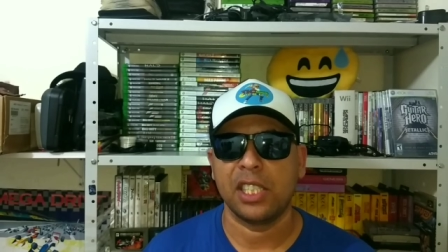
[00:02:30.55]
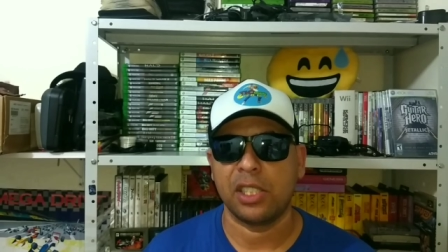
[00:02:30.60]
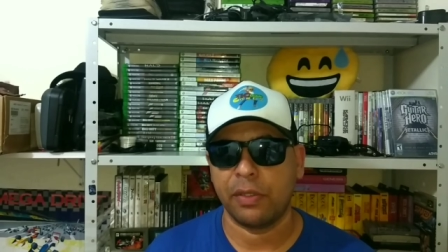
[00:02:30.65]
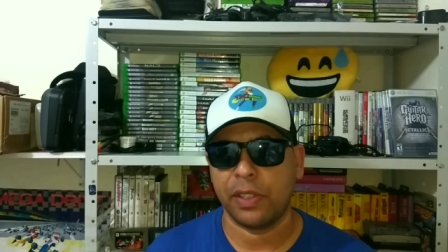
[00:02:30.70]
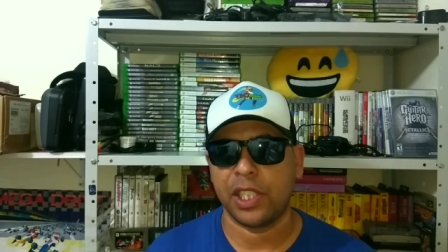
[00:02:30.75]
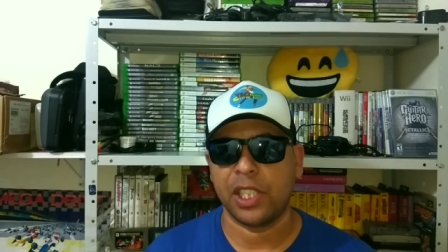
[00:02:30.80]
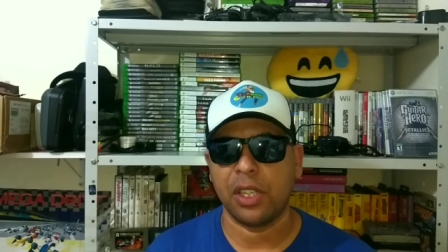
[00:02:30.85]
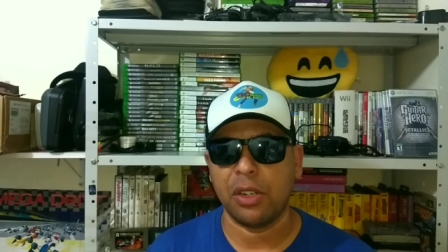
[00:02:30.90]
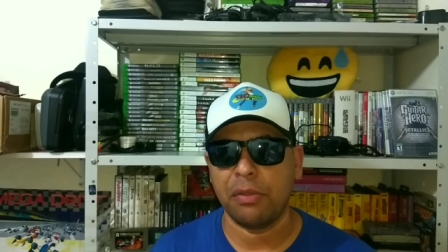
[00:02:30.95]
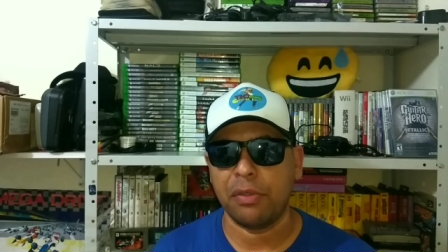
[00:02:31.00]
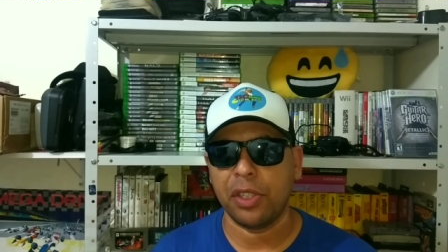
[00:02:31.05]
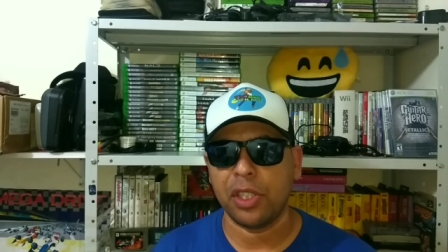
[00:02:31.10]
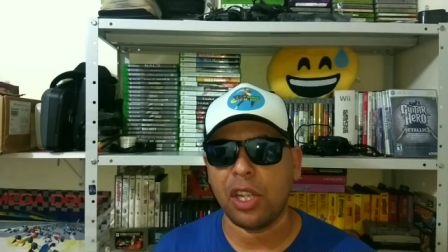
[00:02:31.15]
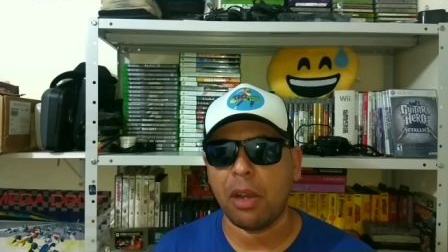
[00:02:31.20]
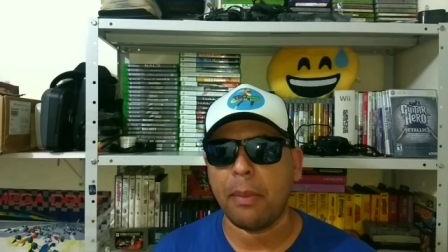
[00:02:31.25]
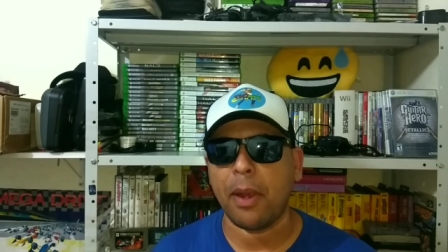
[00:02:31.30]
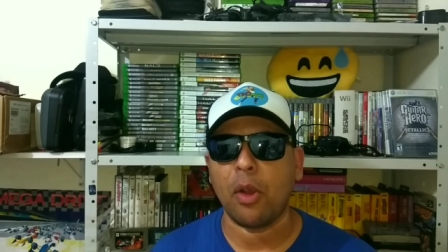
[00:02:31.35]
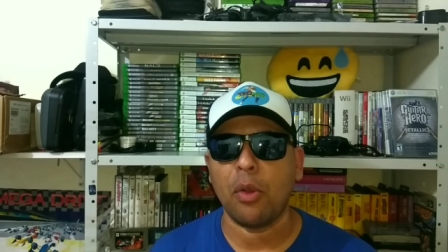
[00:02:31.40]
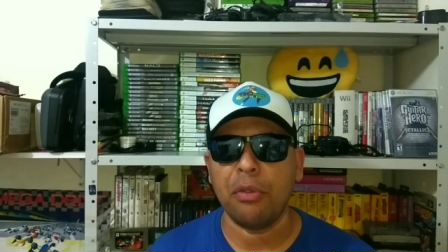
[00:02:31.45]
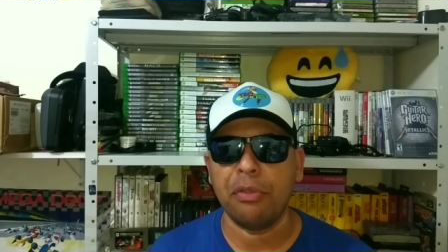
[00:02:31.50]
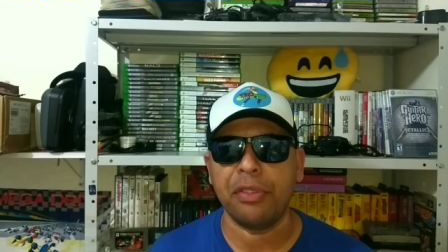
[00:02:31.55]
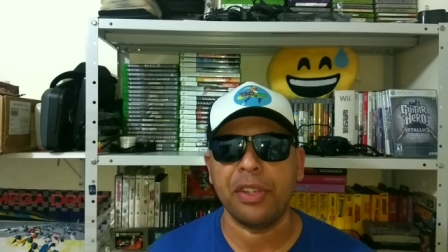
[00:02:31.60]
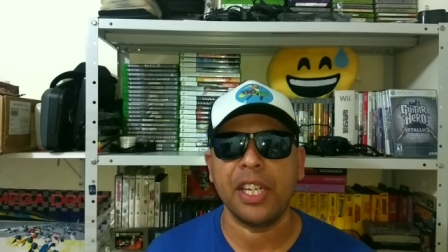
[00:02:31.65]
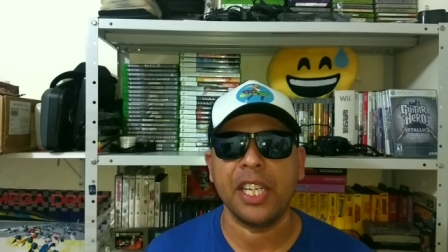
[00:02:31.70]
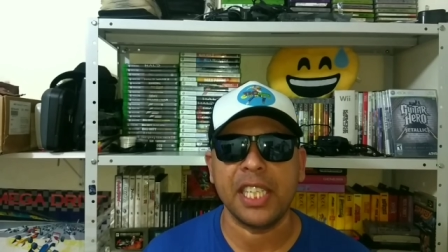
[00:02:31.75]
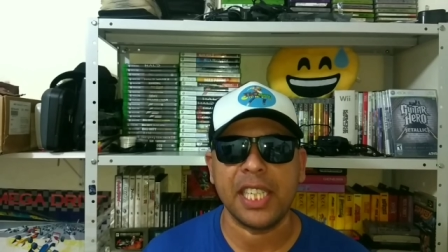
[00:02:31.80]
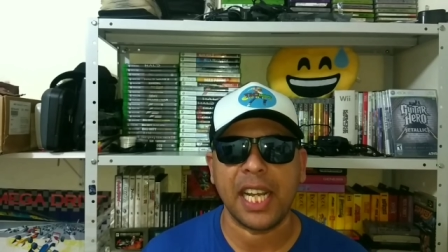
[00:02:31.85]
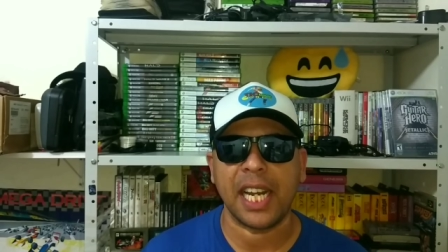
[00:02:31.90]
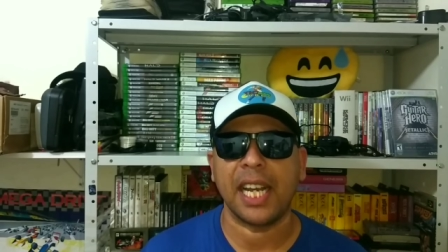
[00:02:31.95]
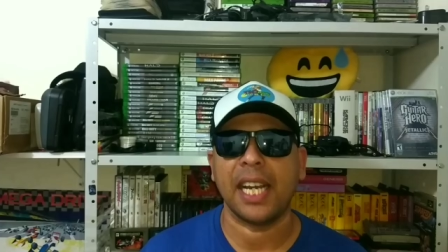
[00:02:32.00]
Se você não viu, dá uma
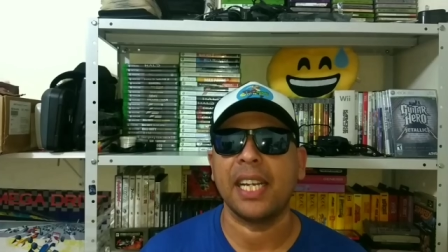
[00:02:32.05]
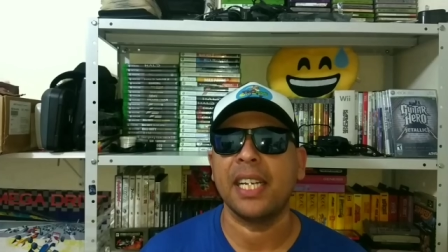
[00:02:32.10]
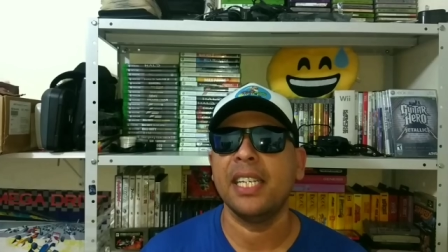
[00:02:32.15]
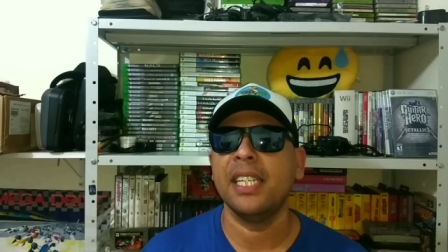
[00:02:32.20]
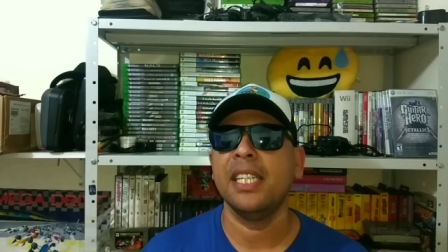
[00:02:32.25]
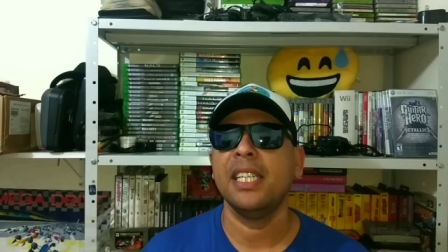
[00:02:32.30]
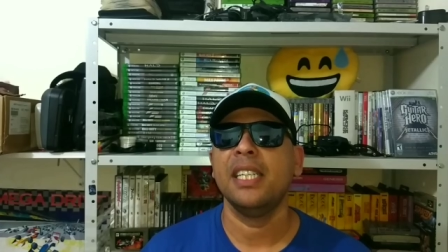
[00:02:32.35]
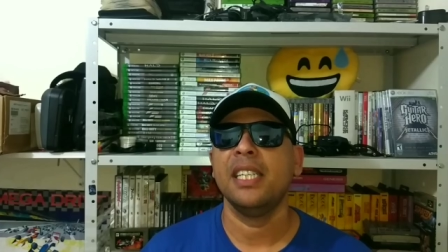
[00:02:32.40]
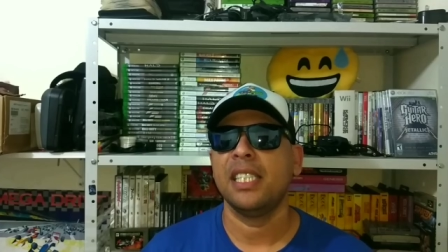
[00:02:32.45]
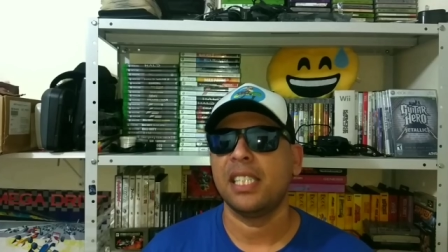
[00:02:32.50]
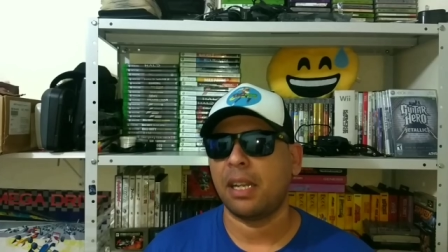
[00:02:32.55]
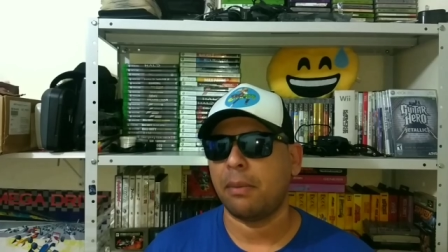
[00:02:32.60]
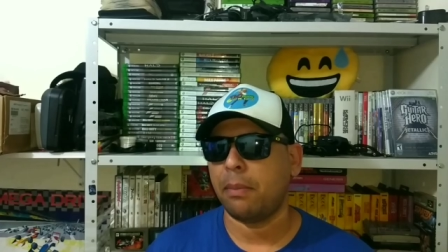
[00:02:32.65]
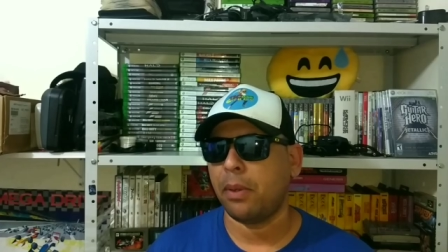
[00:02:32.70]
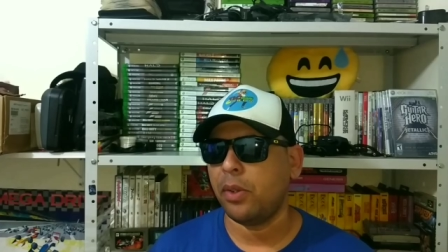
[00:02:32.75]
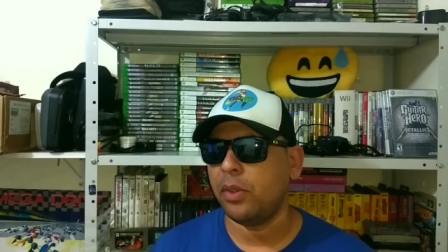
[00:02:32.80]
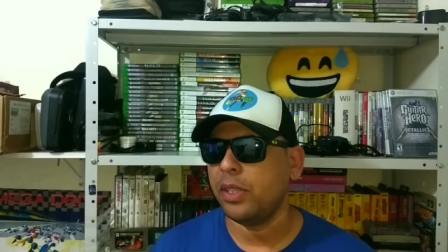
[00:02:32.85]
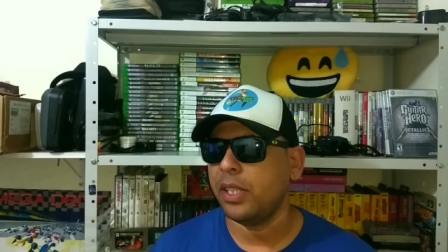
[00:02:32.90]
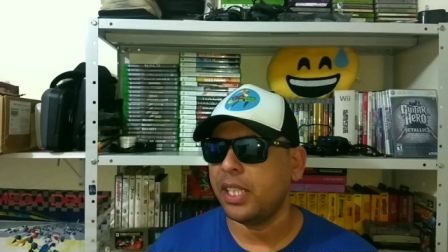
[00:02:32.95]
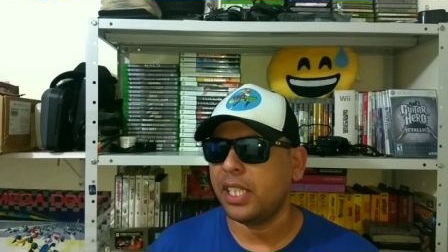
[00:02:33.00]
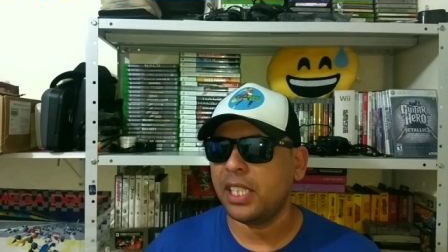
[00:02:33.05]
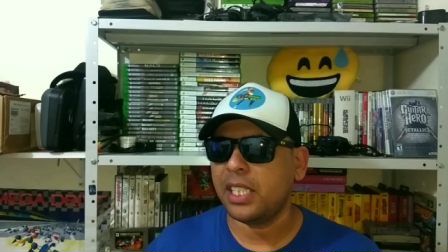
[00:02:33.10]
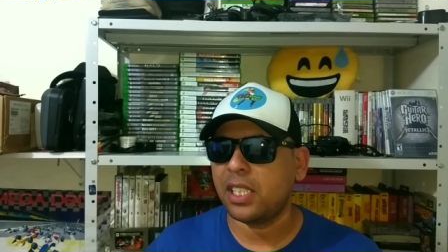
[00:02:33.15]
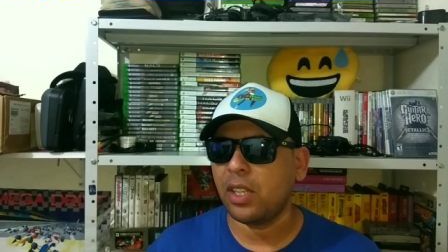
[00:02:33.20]
conferida lá, tá bom?